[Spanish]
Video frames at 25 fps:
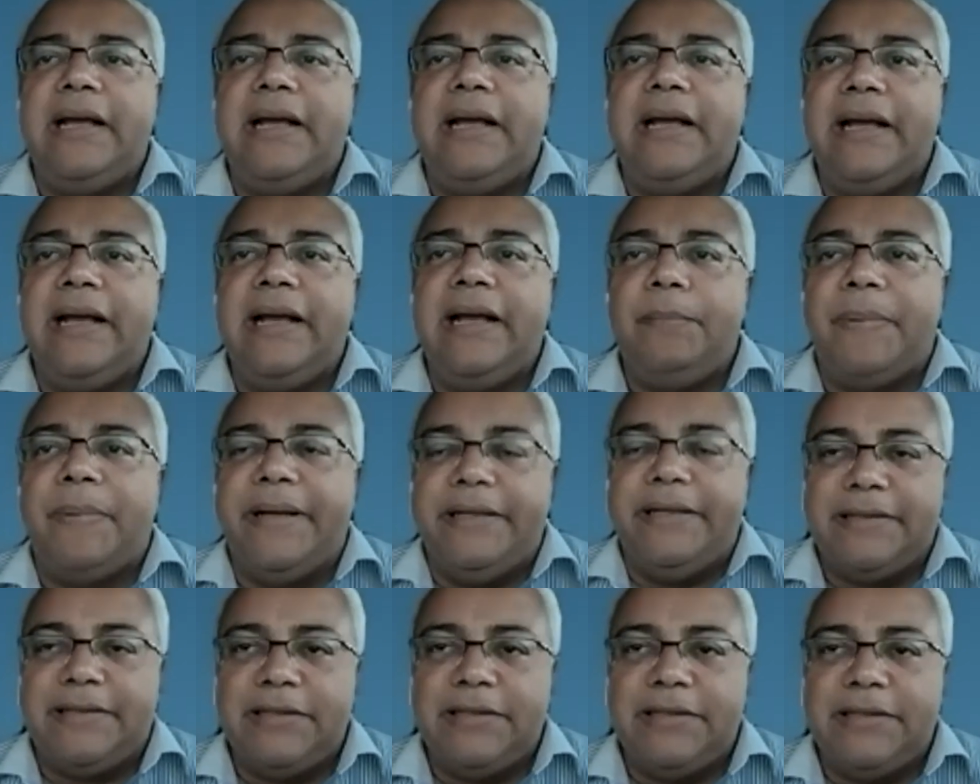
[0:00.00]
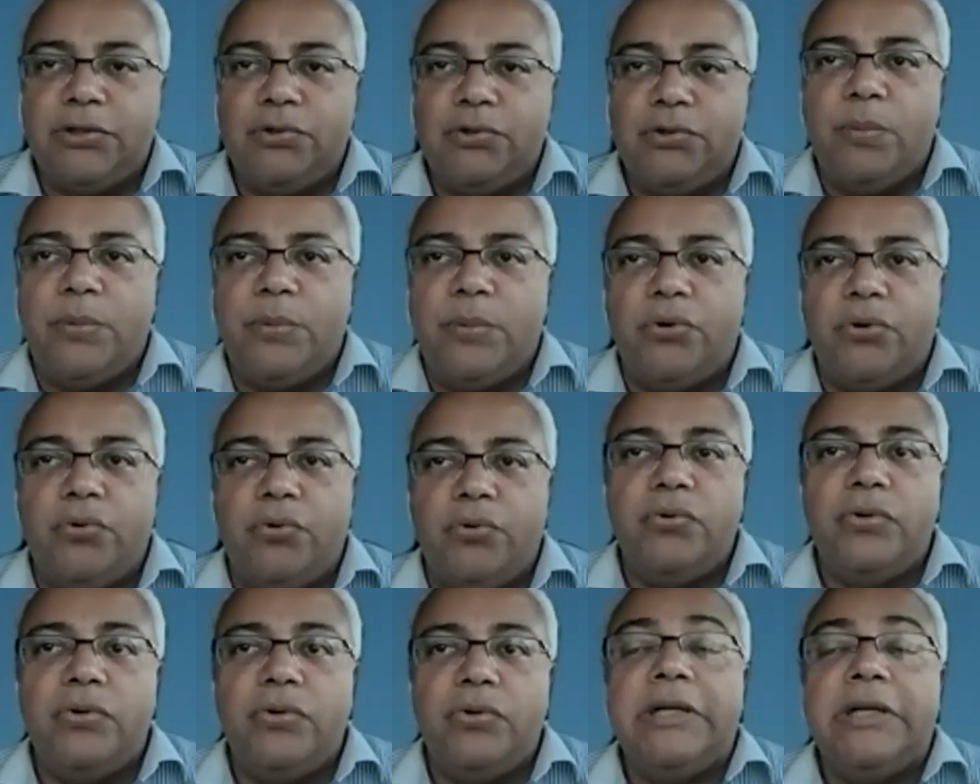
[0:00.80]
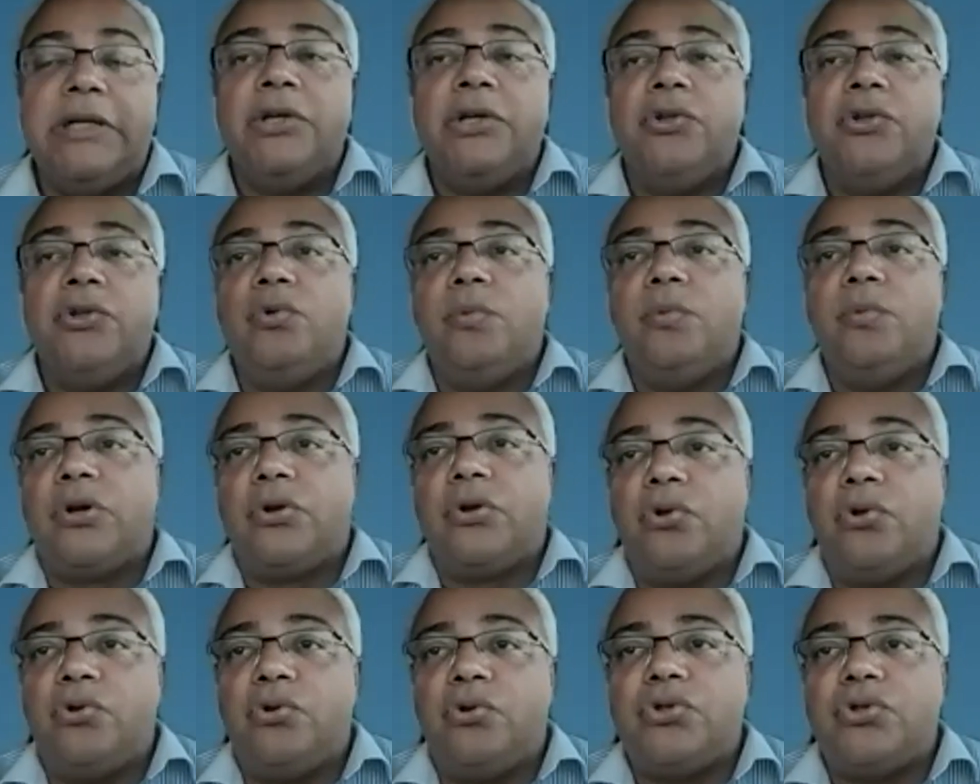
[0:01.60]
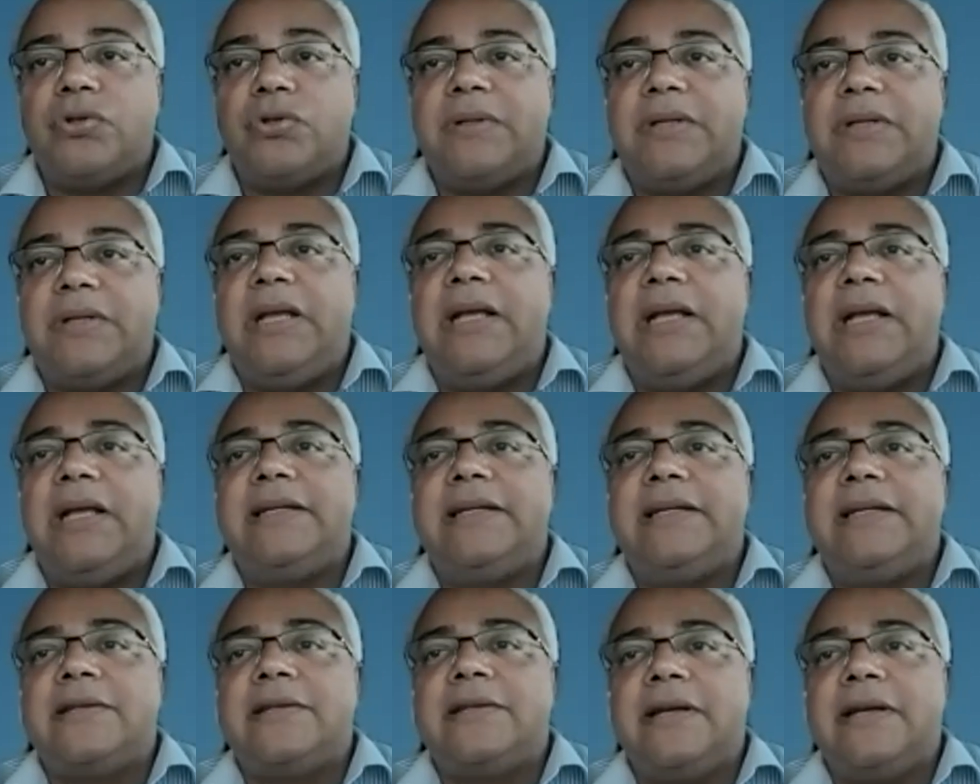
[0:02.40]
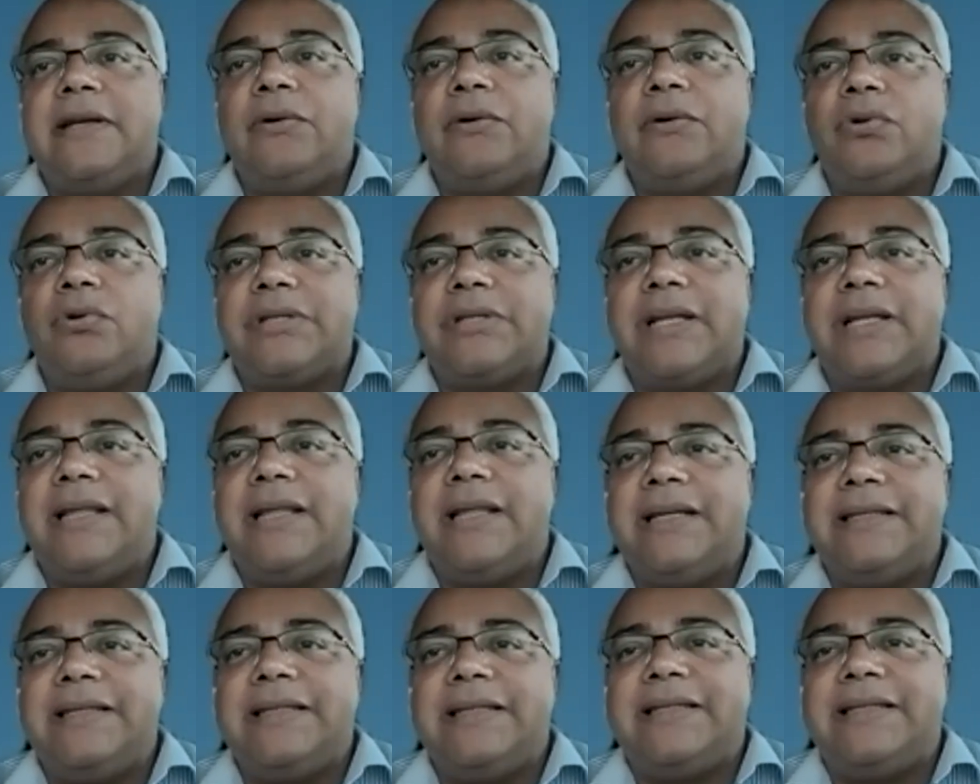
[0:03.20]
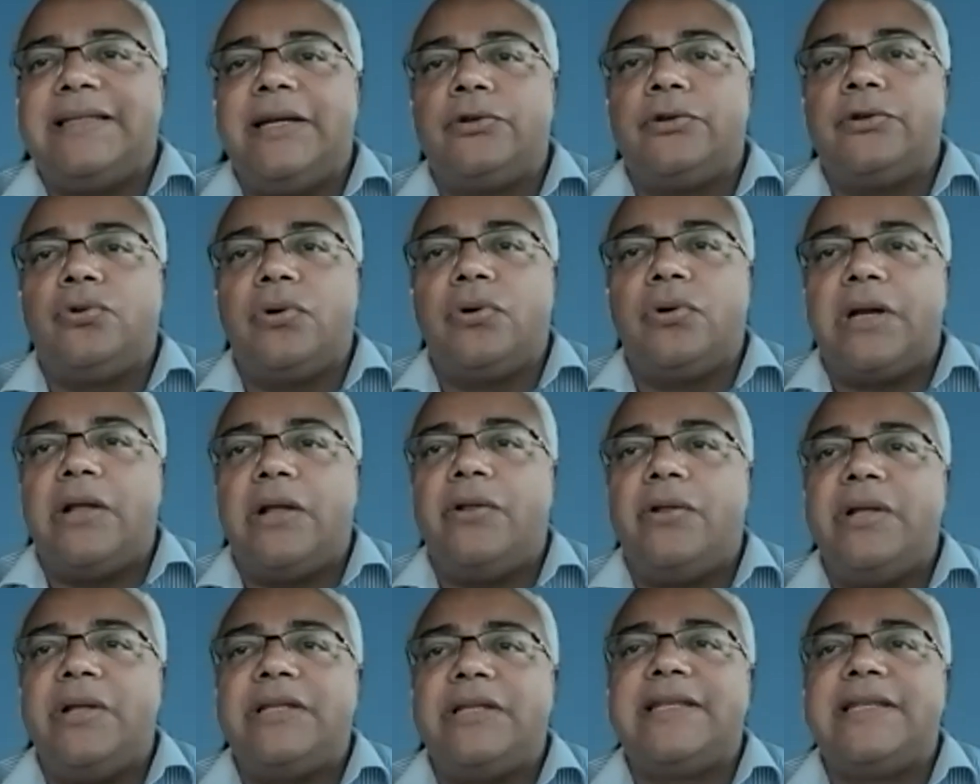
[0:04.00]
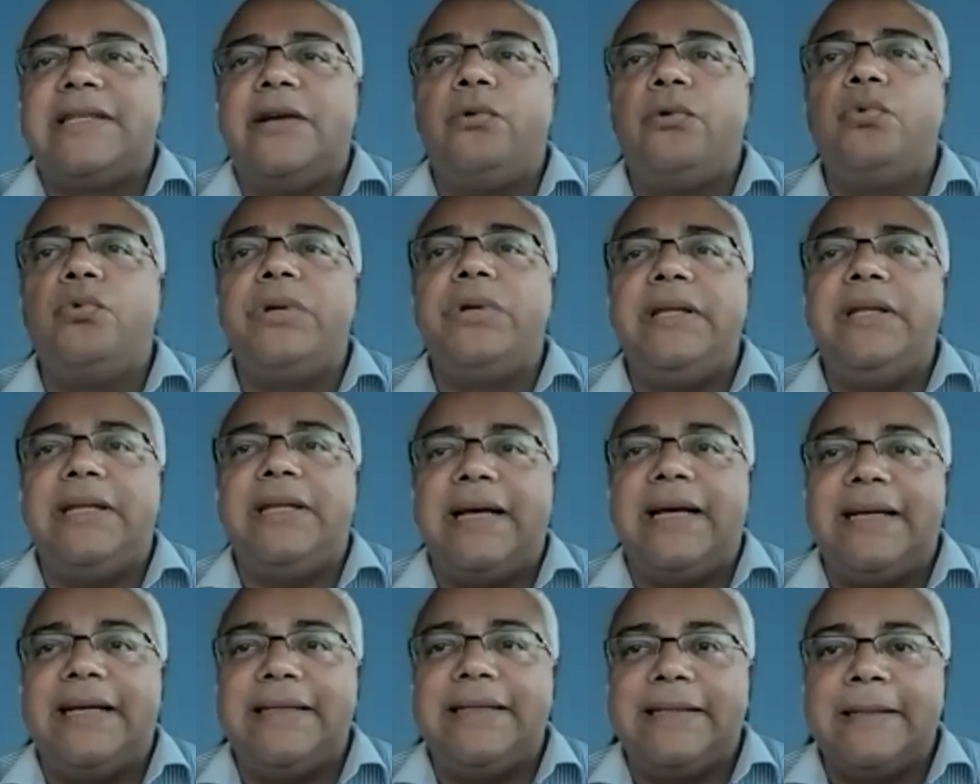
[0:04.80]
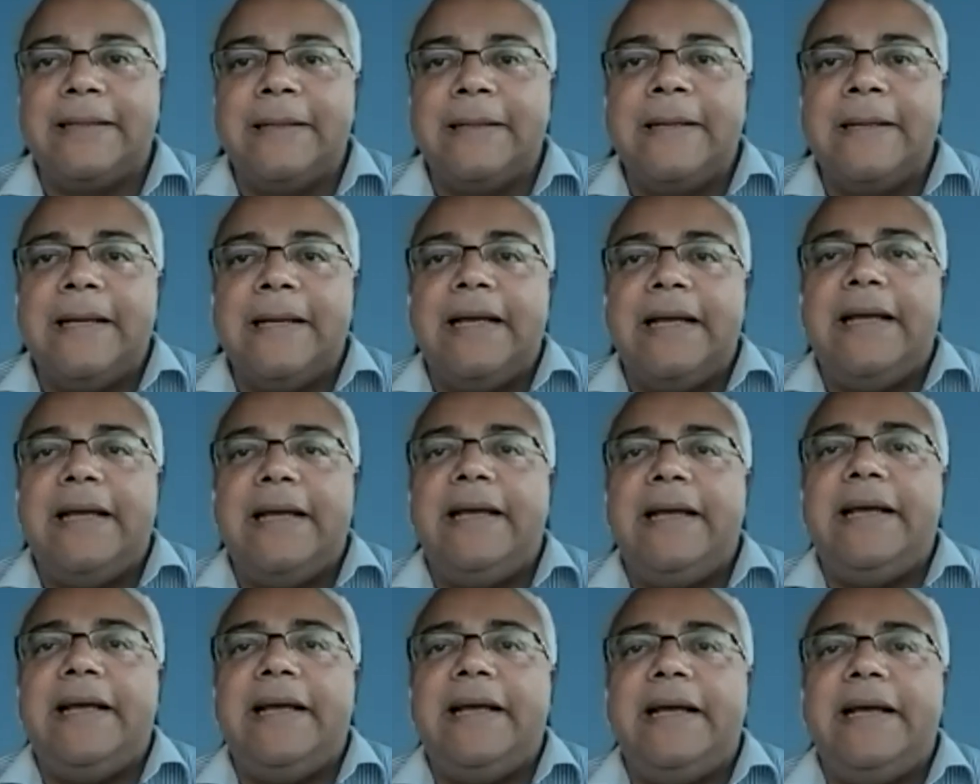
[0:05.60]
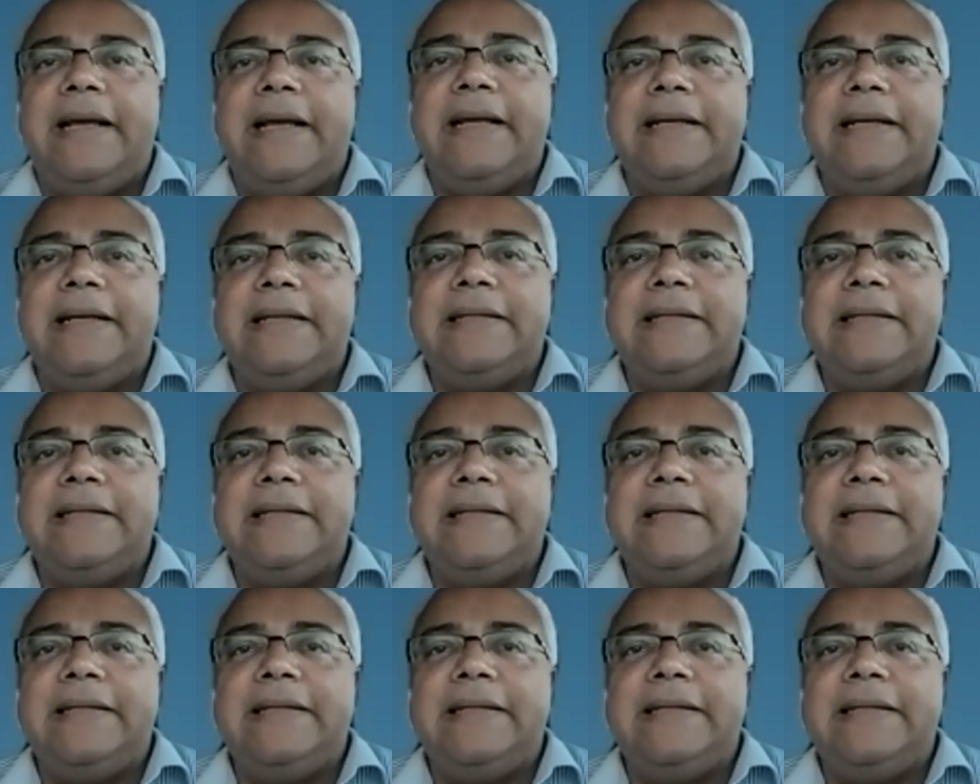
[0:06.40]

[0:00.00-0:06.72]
en el país. Ese es número uno. Número dos, tienes, gozas de cierto grado de seguridad eh,